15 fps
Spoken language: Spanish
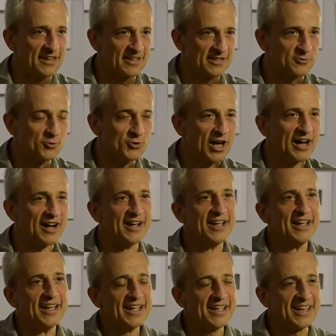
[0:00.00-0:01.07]
desnuda
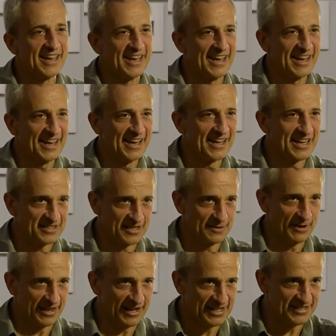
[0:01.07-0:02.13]
y la
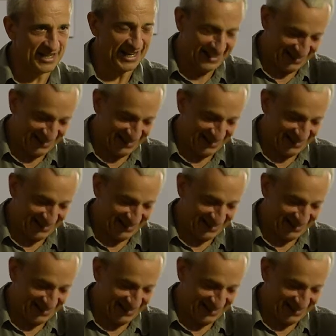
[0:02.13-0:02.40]
extrema derecha,